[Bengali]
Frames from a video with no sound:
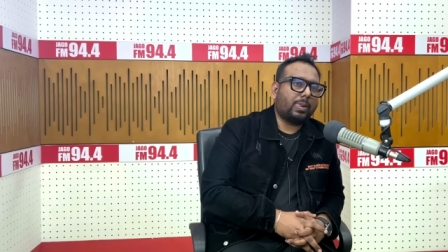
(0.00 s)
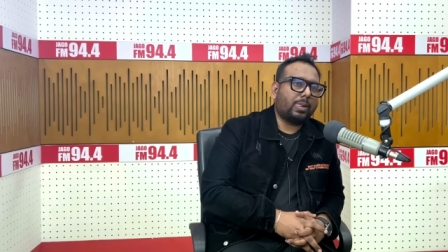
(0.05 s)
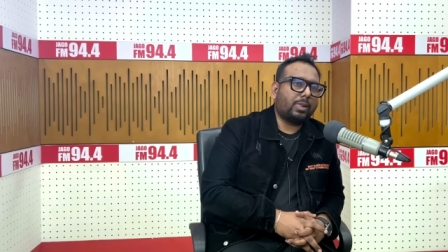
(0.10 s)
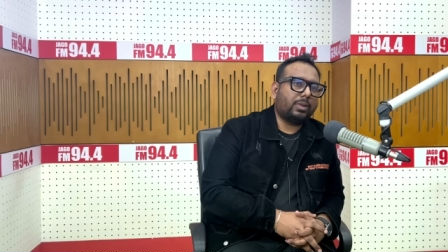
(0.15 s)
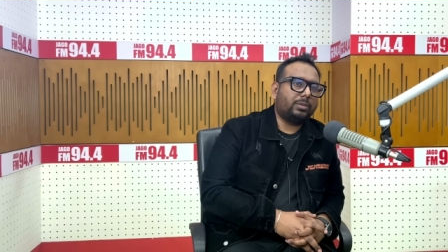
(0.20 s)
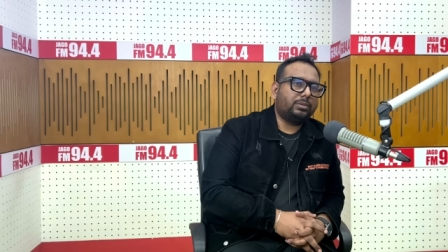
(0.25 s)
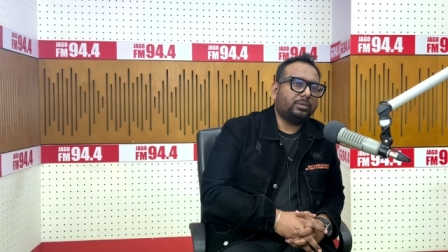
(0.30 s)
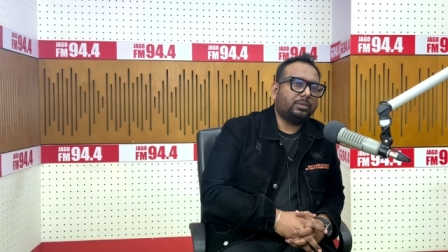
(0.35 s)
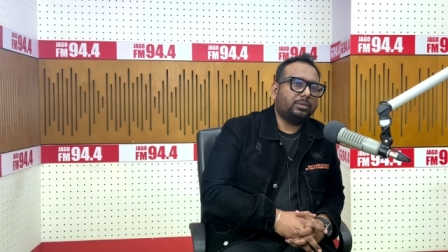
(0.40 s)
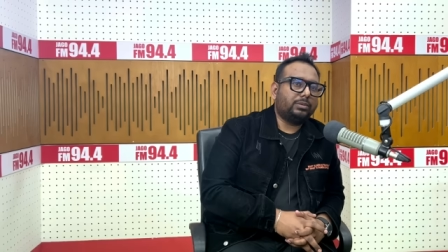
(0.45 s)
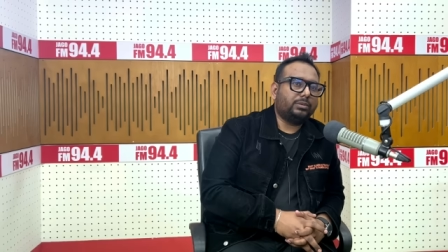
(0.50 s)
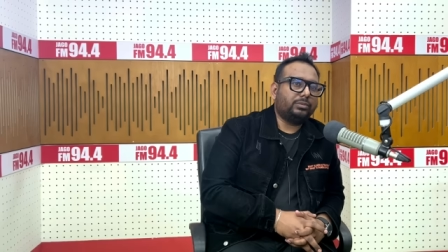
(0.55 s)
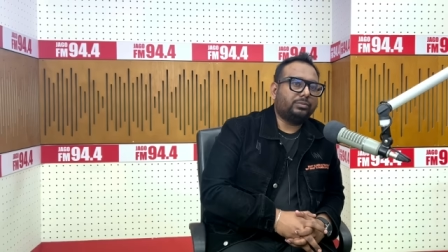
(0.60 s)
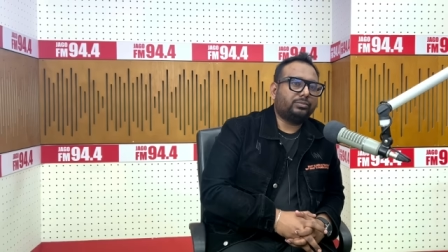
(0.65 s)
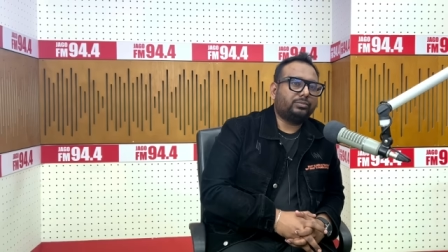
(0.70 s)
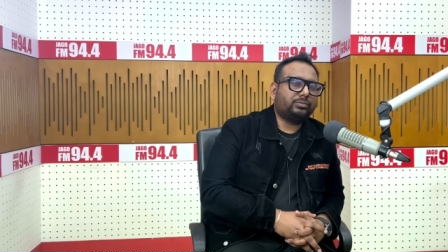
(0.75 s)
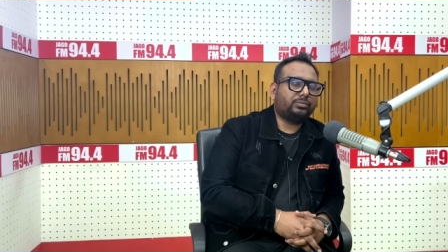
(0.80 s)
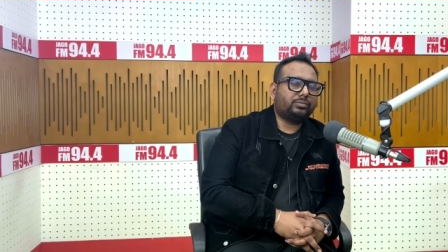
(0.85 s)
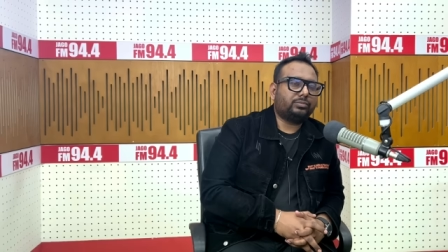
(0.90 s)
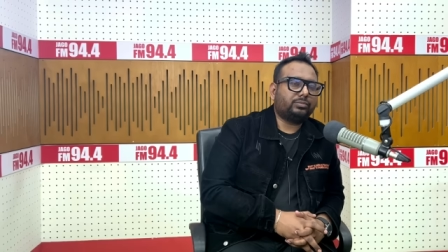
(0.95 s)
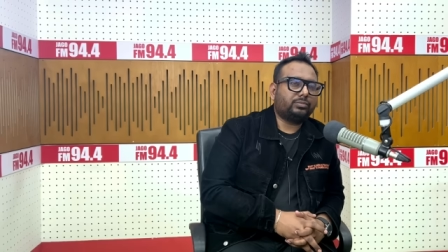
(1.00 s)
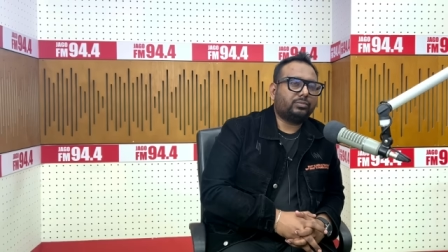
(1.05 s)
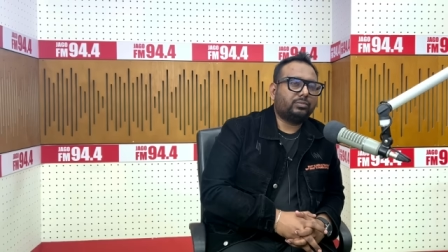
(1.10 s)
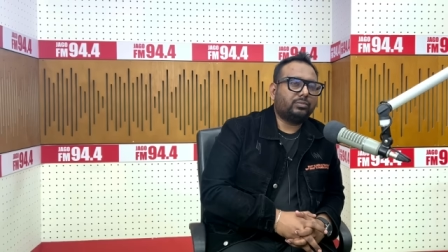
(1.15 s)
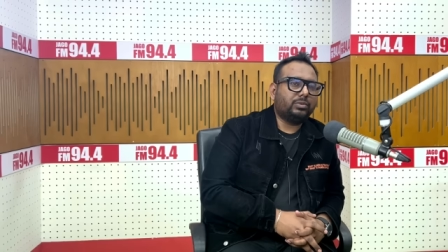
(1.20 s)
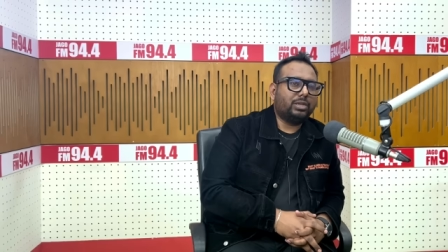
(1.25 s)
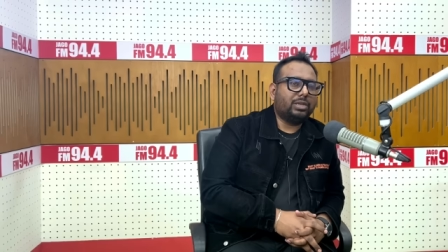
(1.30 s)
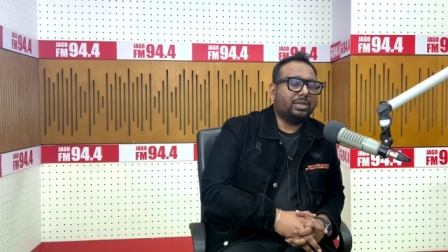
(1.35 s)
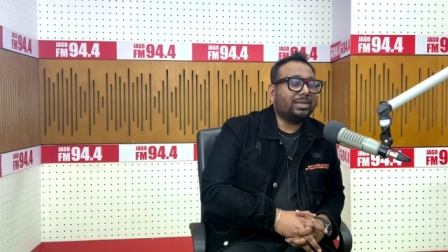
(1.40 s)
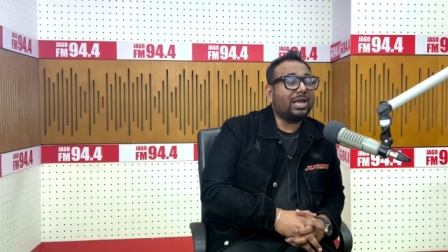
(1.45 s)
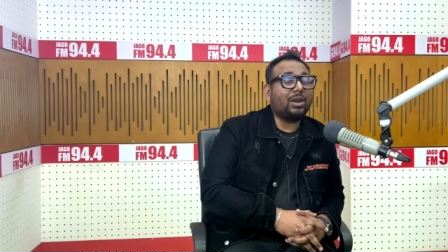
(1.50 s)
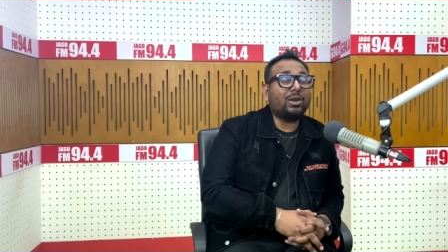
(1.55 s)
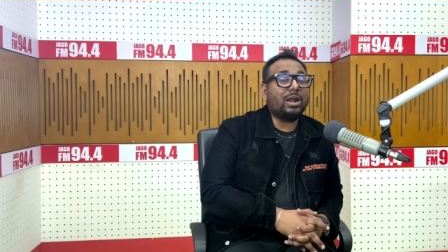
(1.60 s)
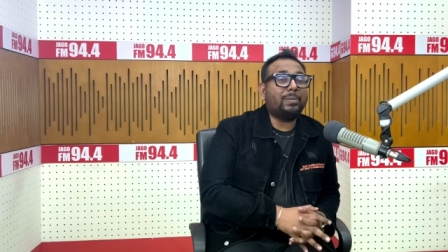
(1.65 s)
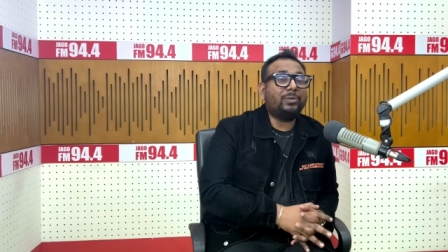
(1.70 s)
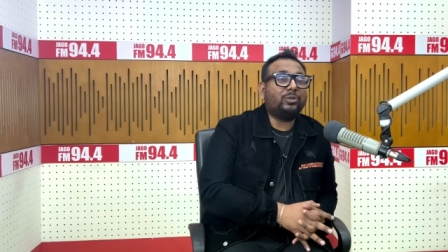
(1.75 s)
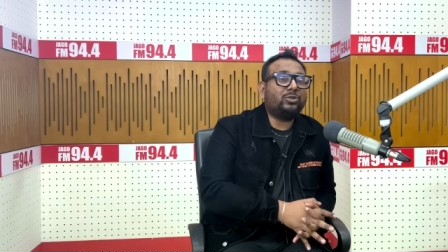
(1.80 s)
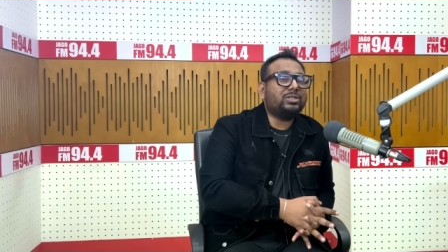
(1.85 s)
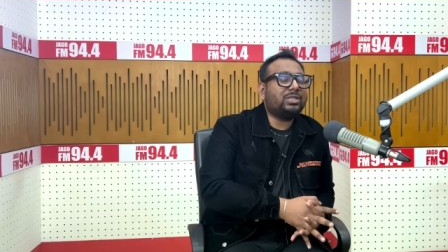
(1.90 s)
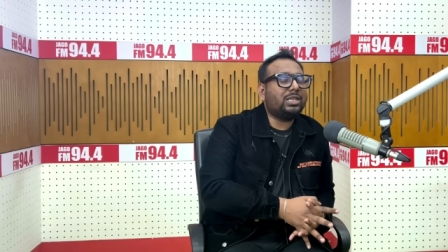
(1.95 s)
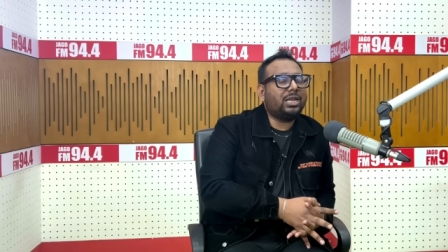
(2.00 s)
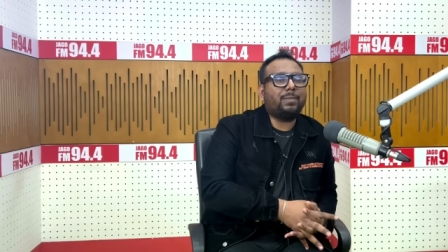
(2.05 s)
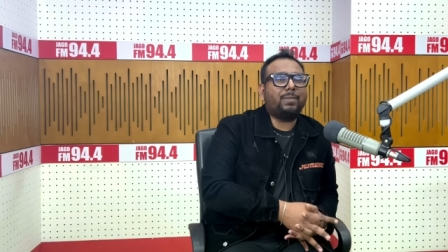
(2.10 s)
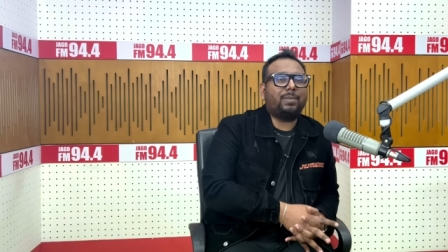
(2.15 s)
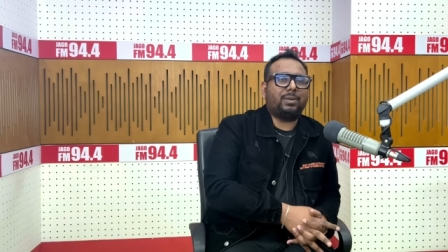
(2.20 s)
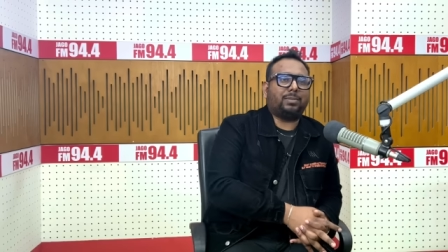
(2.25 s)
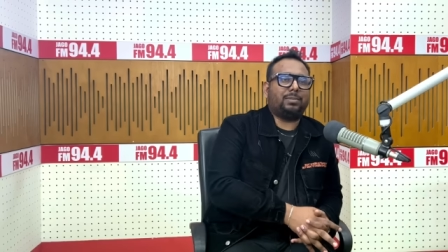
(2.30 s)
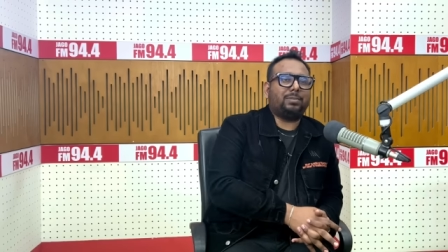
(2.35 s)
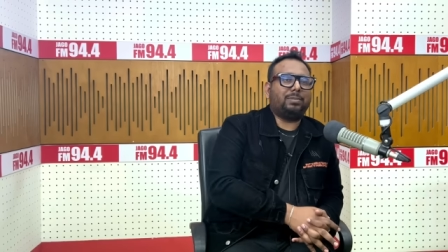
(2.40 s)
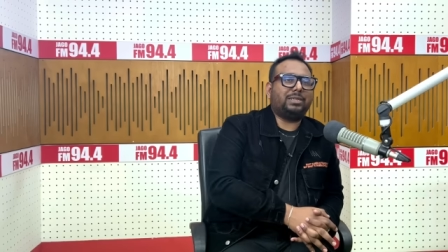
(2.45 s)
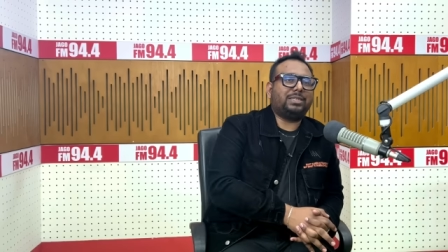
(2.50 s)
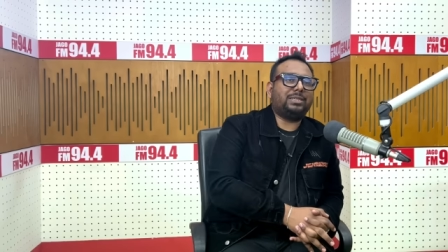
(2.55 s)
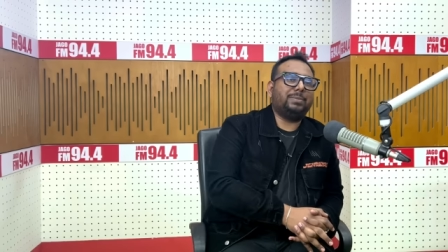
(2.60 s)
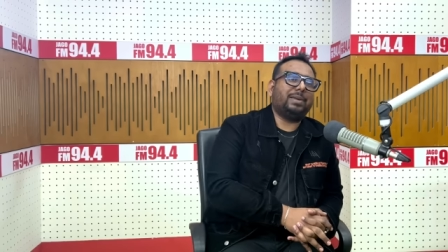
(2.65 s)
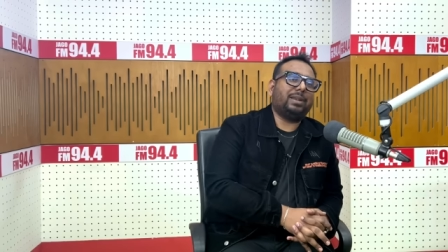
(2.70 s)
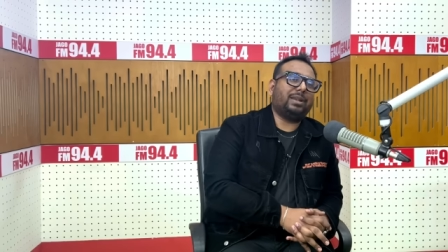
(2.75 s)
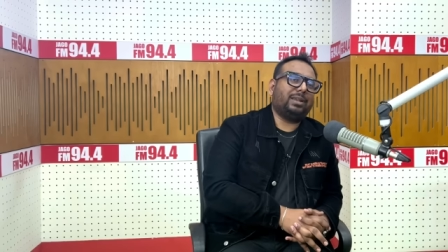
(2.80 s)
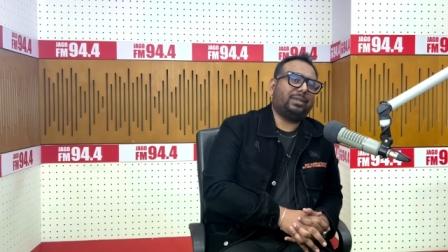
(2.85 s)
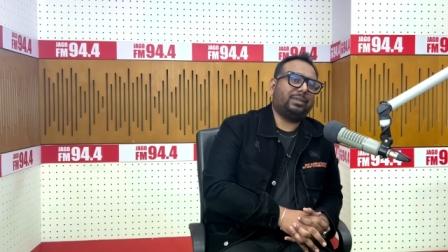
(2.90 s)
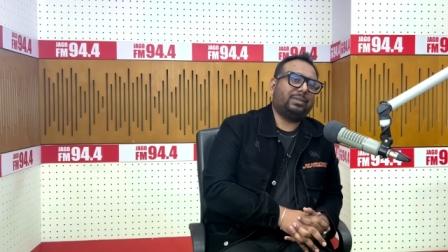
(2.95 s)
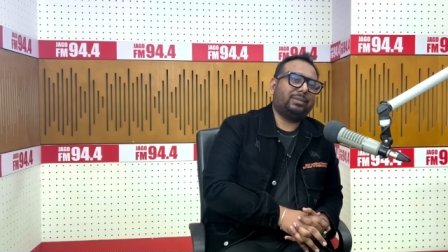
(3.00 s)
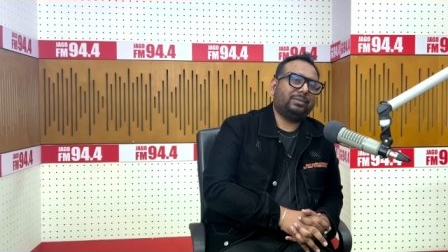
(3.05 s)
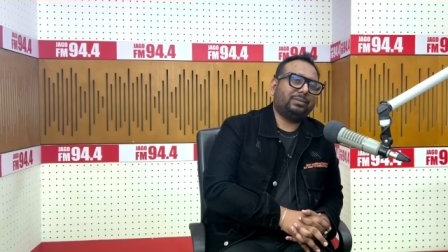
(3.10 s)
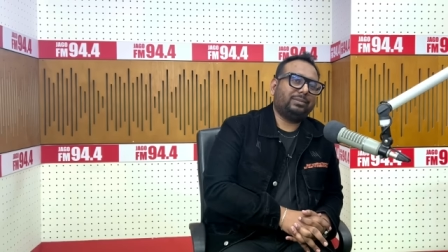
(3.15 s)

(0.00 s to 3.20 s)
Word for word: বলা হয় না ঠিক আছে কারণ আমি তো সিনেমা বেশি বানাই